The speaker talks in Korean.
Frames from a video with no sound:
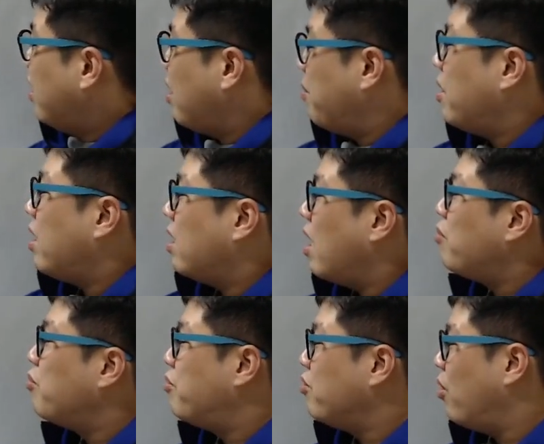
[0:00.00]
됩니다.
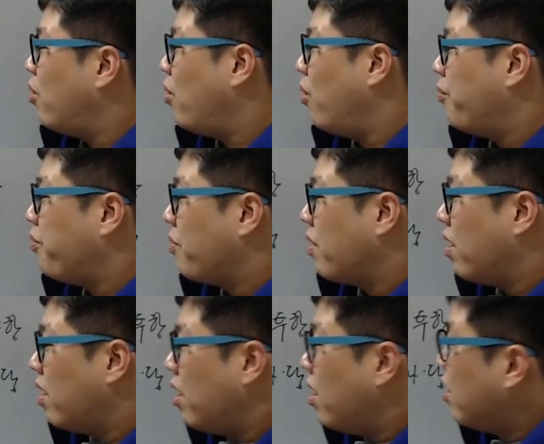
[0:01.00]
내부 분열로.
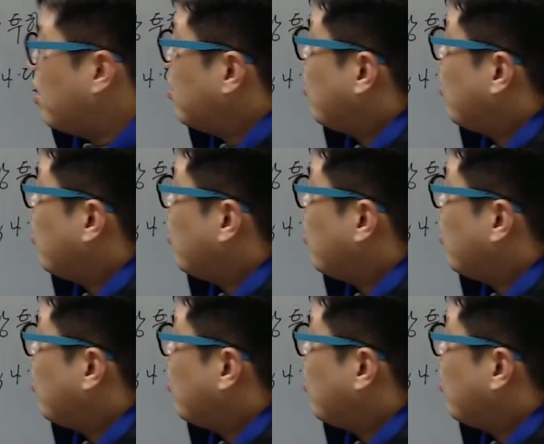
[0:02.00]
그래서